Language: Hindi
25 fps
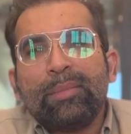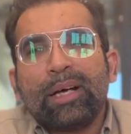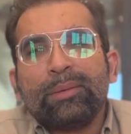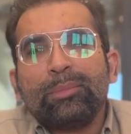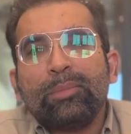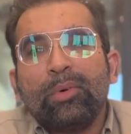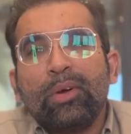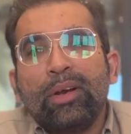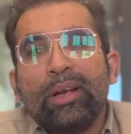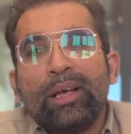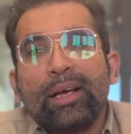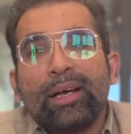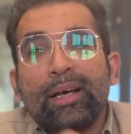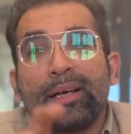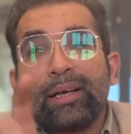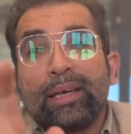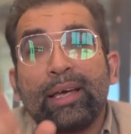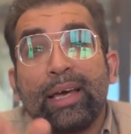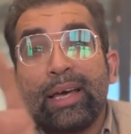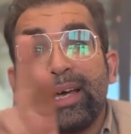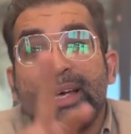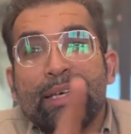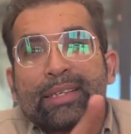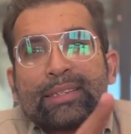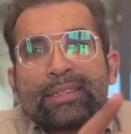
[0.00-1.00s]
बात बोलेगा कि
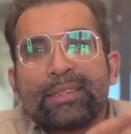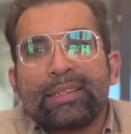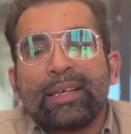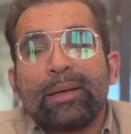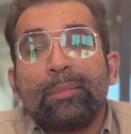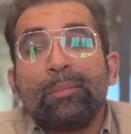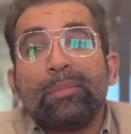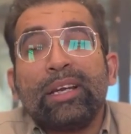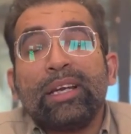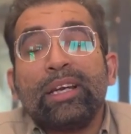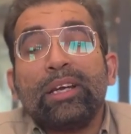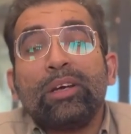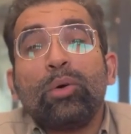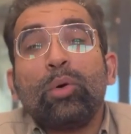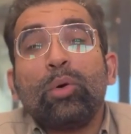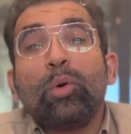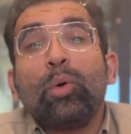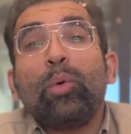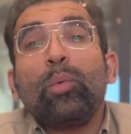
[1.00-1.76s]
एस कंपनी ने